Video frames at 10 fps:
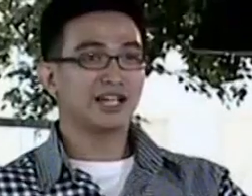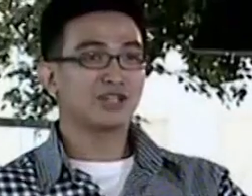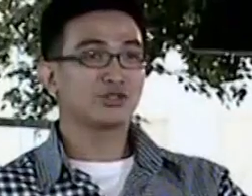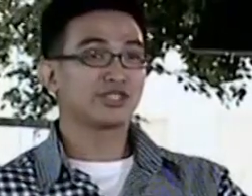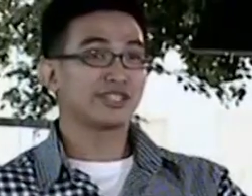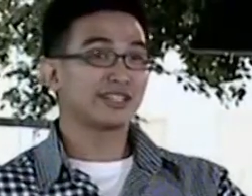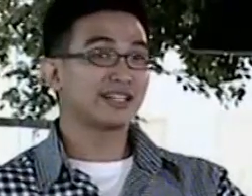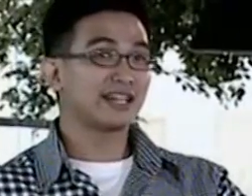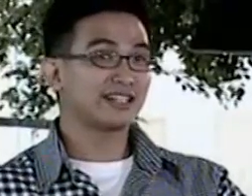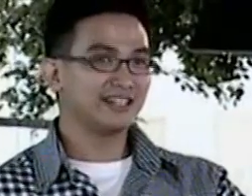jika
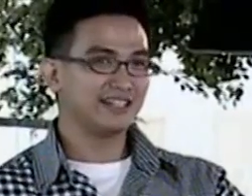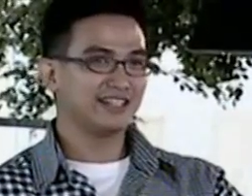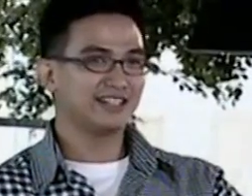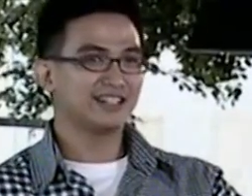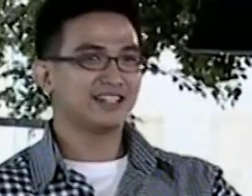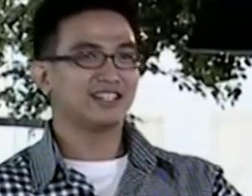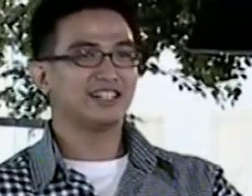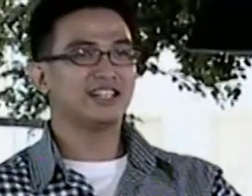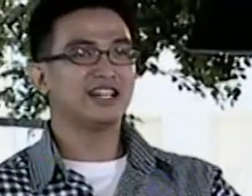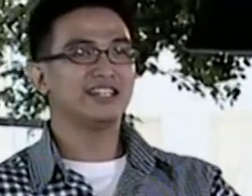kesuksesan karir ini
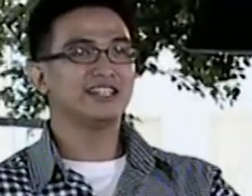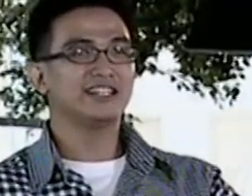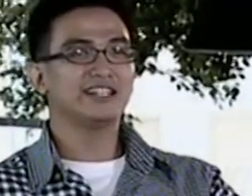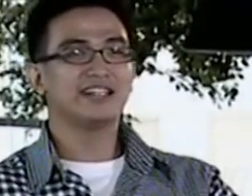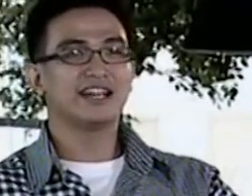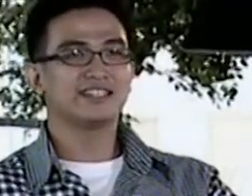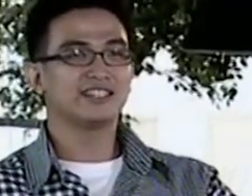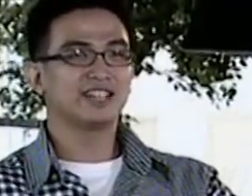tidak diiringi